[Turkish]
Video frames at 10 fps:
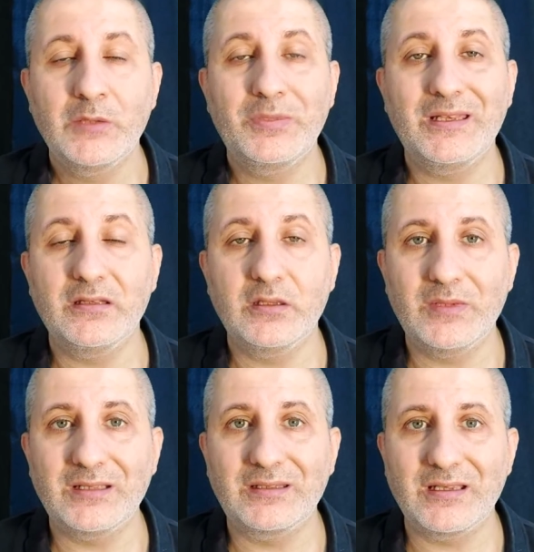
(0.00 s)

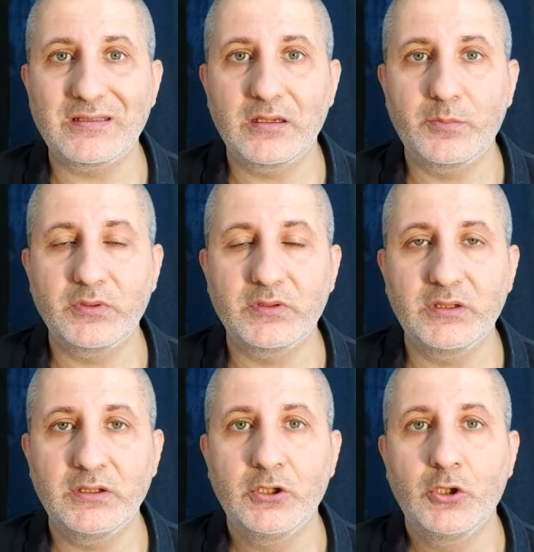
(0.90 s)
Planlama hatası
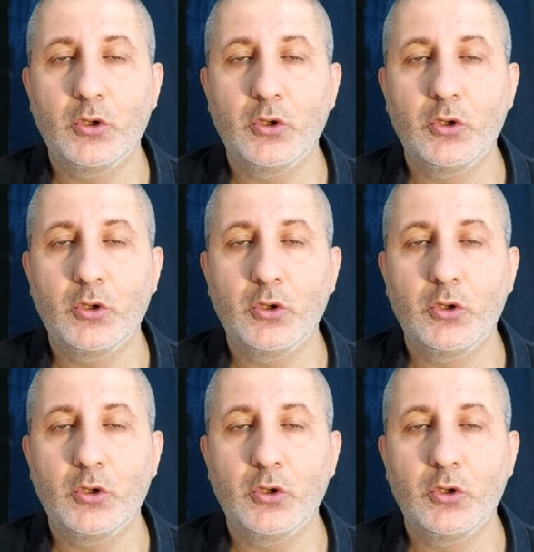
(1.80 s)
yapıldı.